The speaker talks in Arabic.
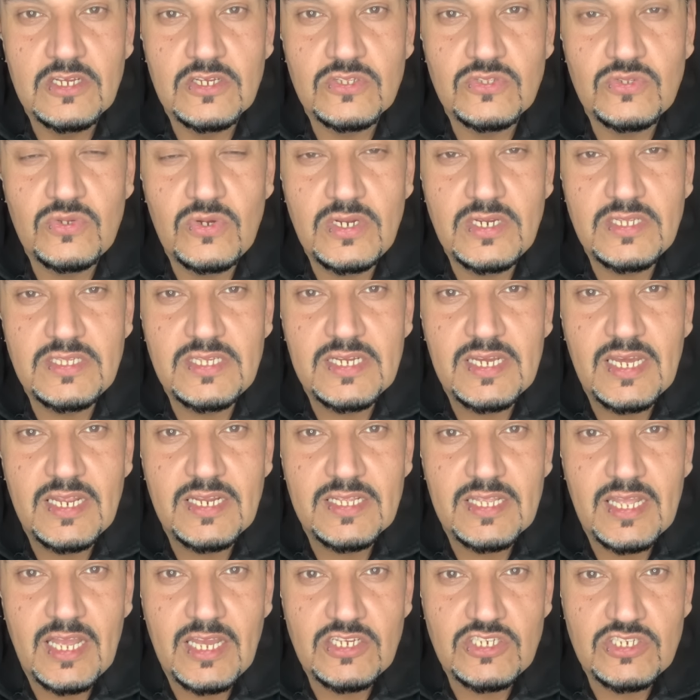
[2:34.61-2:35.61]
دينا دي
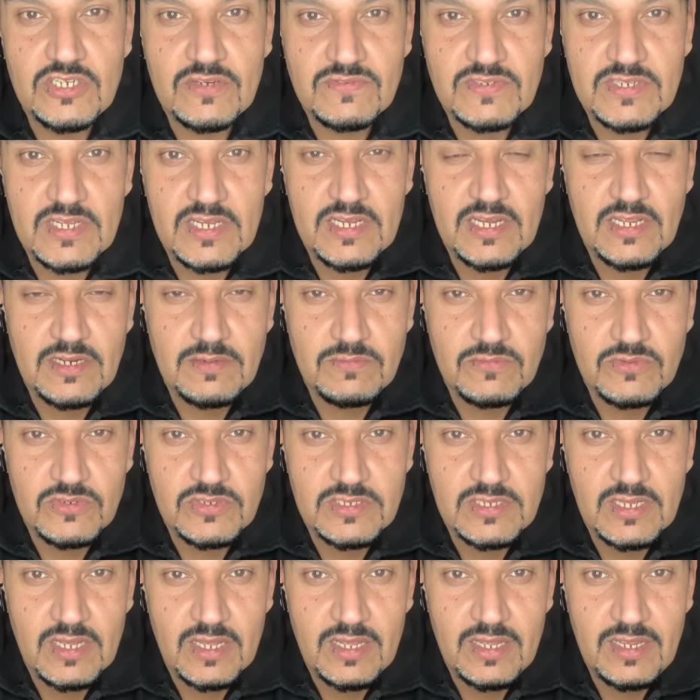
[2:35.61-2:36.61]
كانت عايشة في سكن
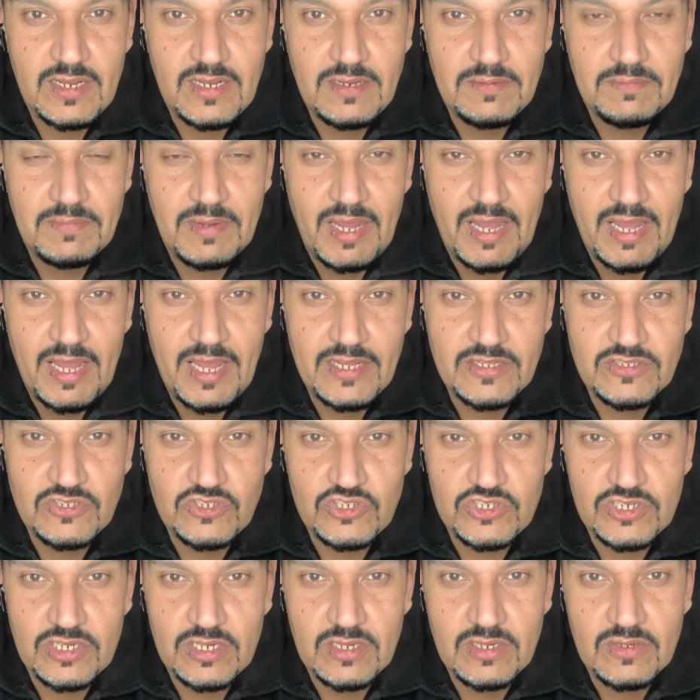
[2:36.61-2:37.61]
مستقل مع
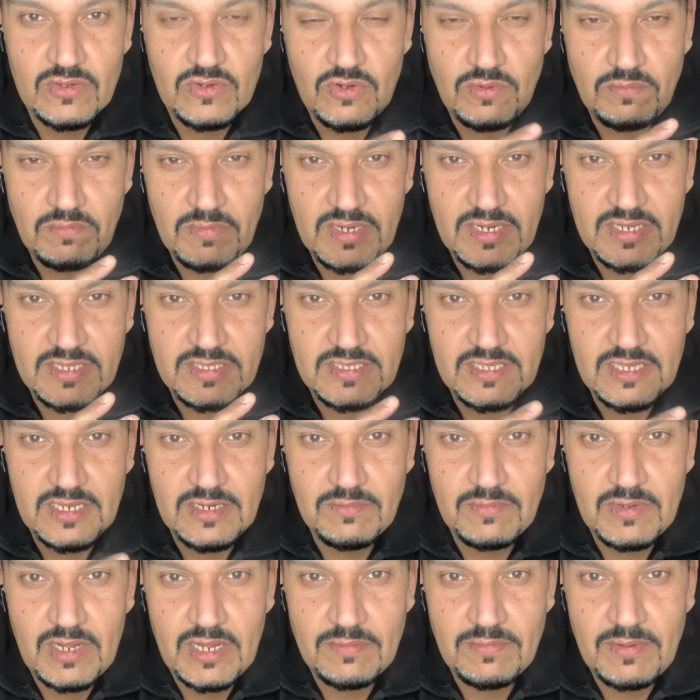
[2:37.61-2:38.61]
أنجي هما الاتنين
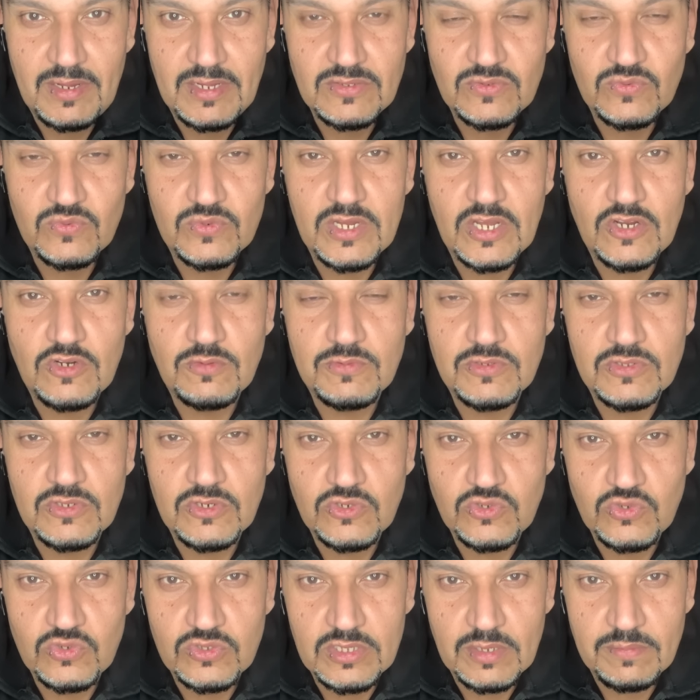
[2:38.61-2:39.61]
مع بعض وكانوا
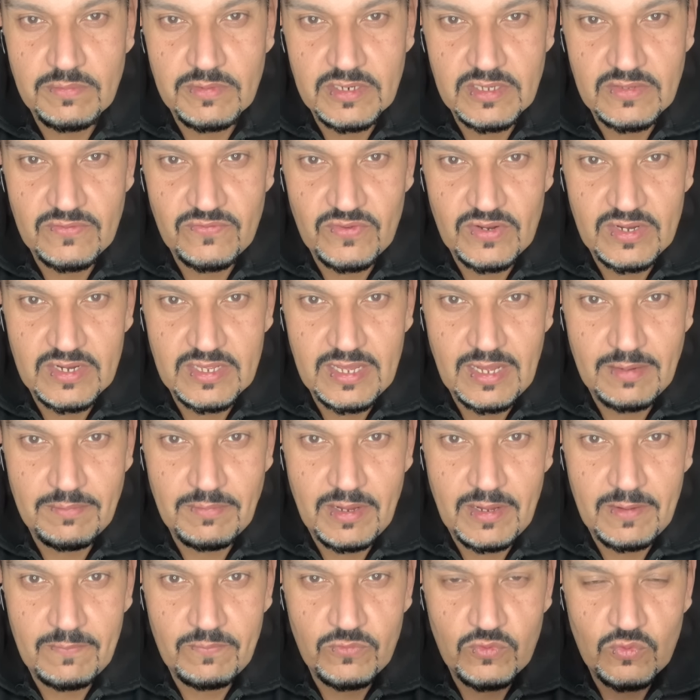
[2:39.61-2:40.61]
بيدرسوا تمريض في
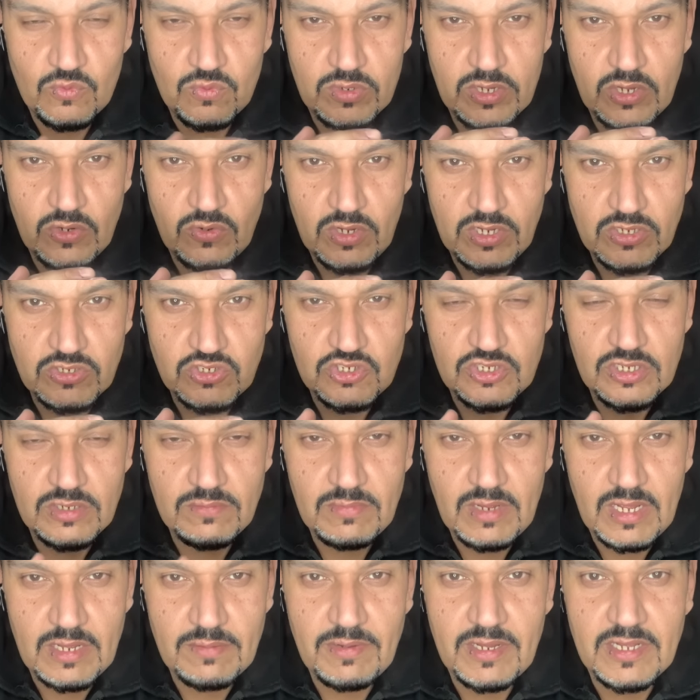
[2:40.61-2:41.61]
الجامعة وكانوا عايشين
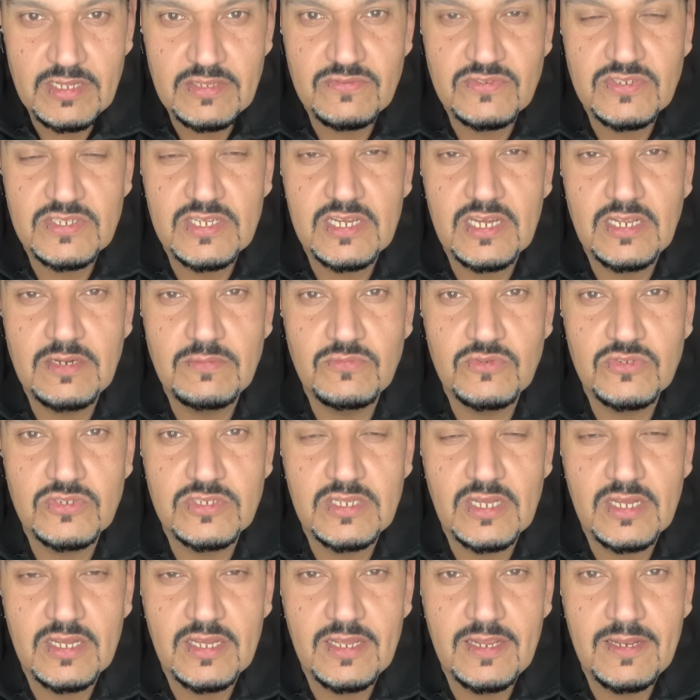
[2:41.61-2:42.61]
مع بعض في سكن
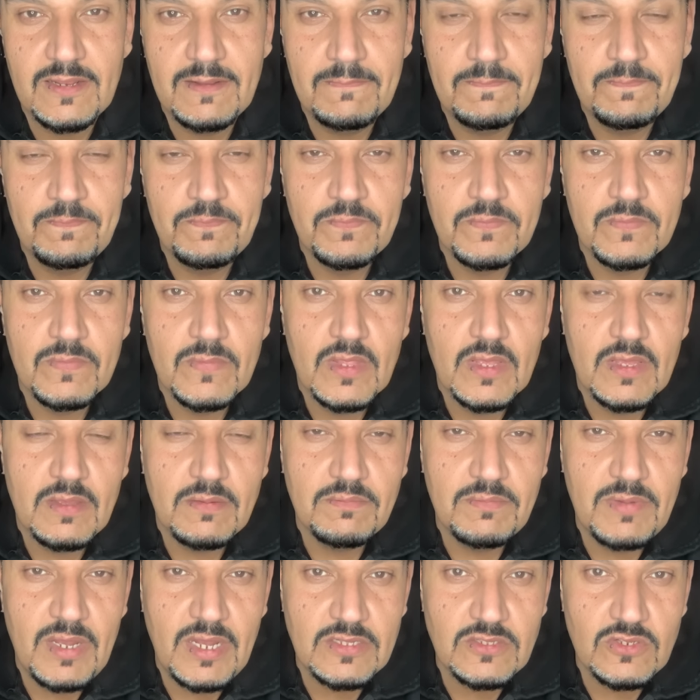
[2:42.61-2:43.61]
مستقل
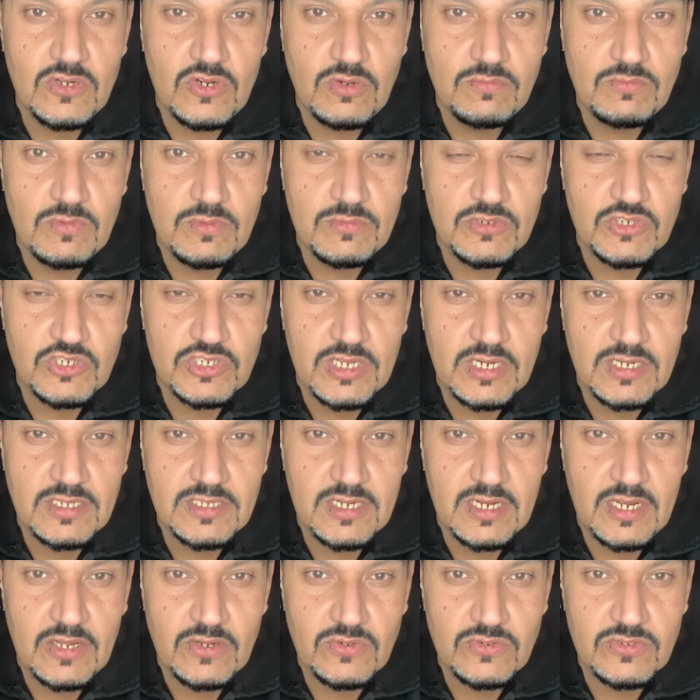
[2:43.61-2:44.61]
بعد الأم ما اشترت
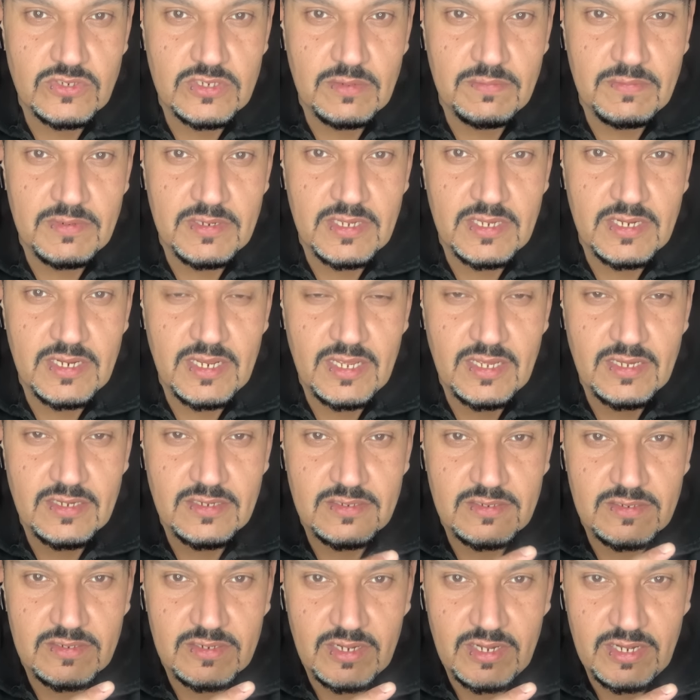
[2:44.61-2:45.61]
العروسة من هناك
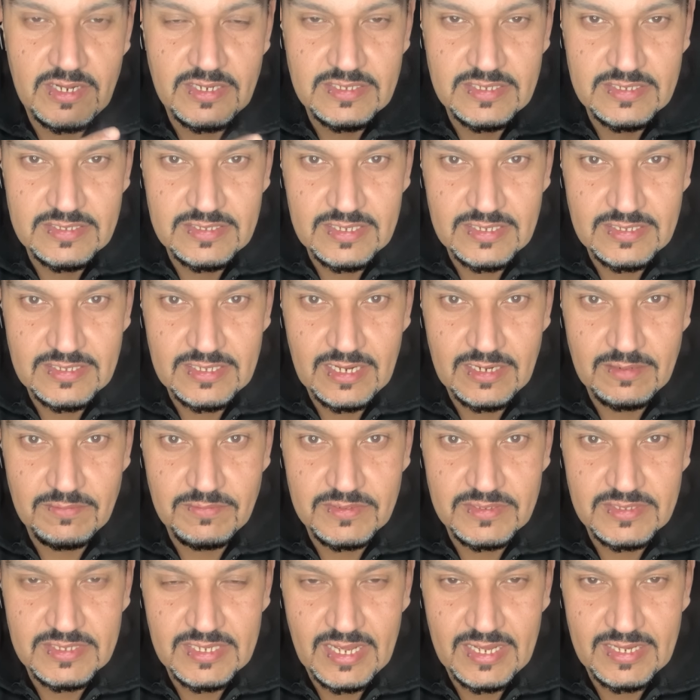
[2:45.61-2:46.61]
راحت اديتها
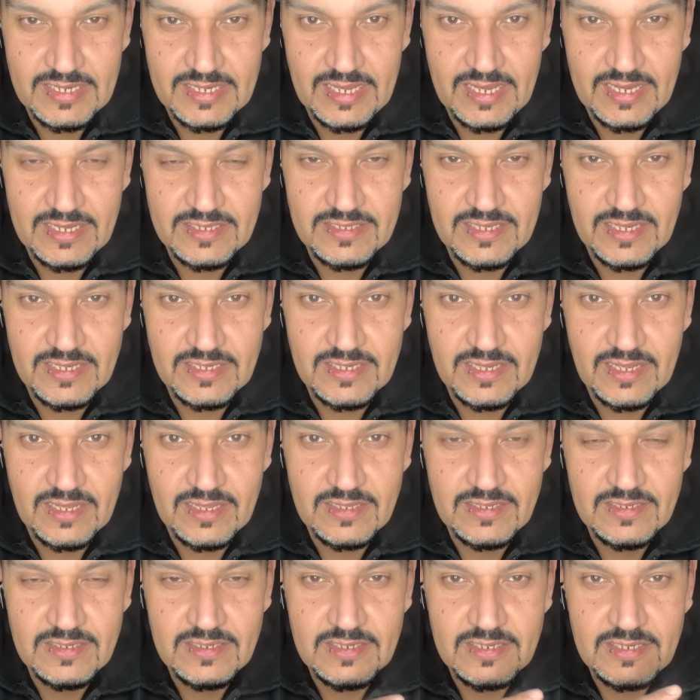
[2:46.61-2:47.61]
لبنتها كهدية
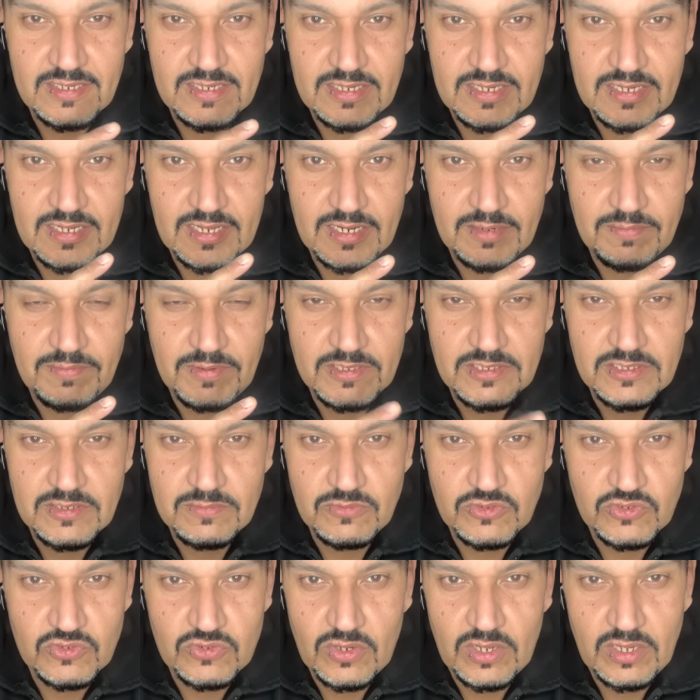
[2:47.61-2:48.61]
البنت
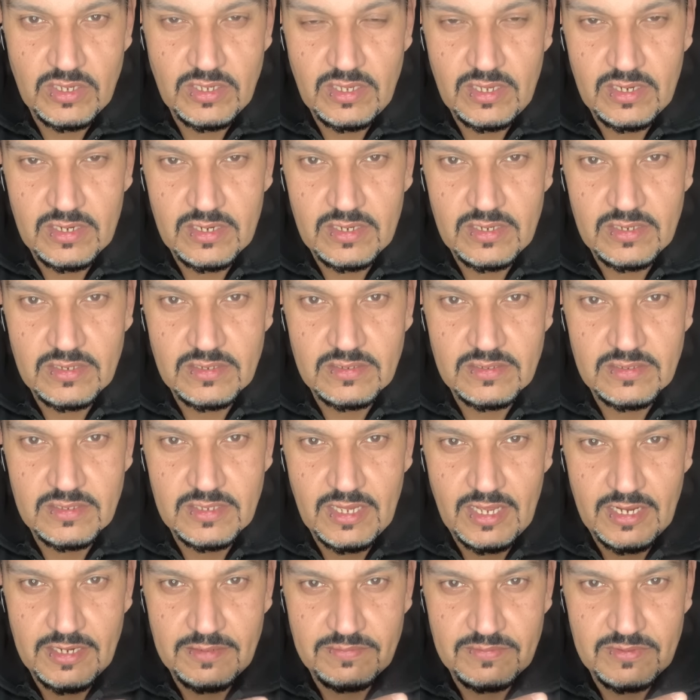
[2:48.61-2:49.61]
مش صغيرة
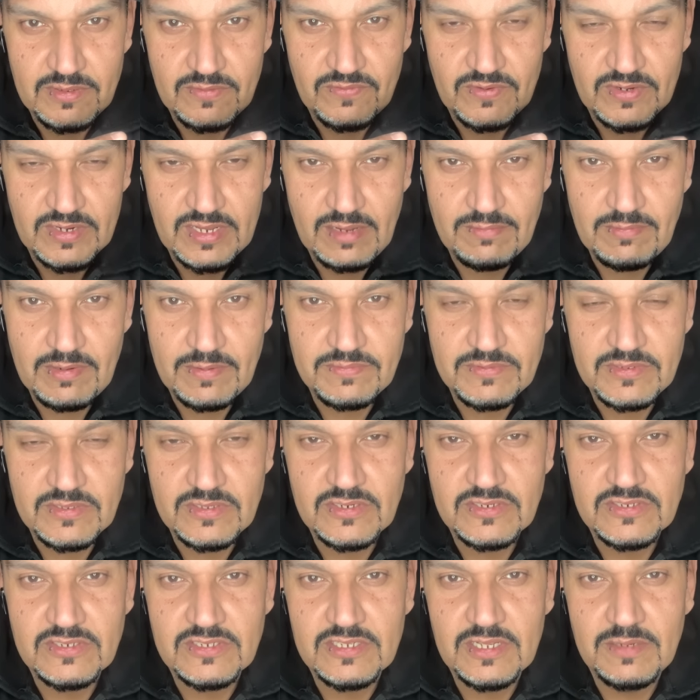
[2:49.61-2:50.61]
يعني في الجامعة
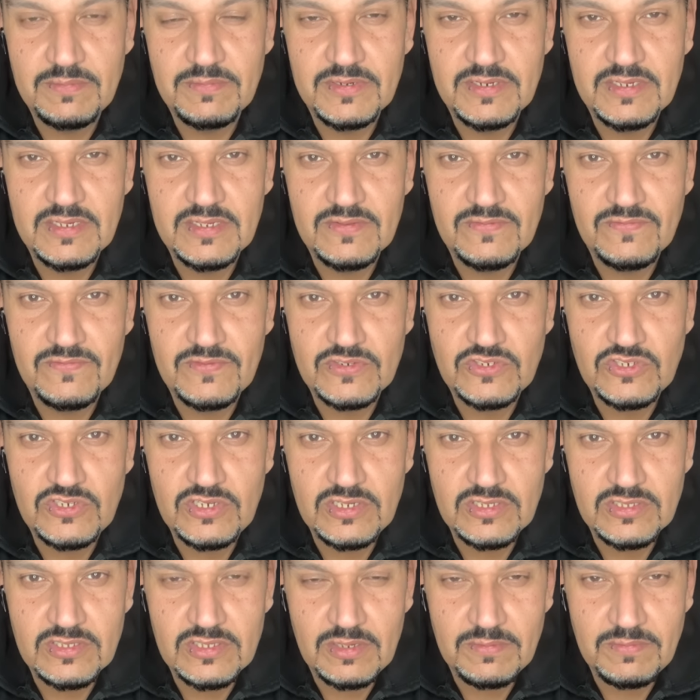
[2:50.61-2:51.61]
بتدرس تمريض
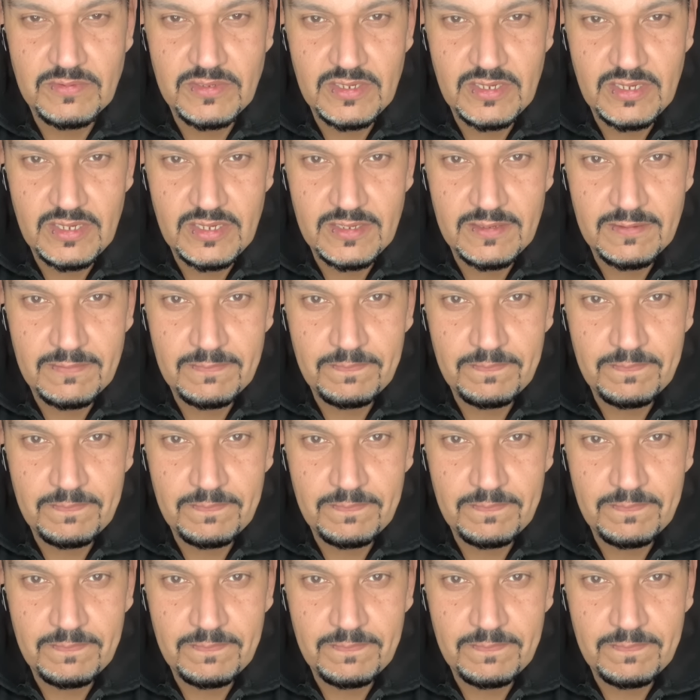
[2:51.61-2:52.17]
فشيء طبيعي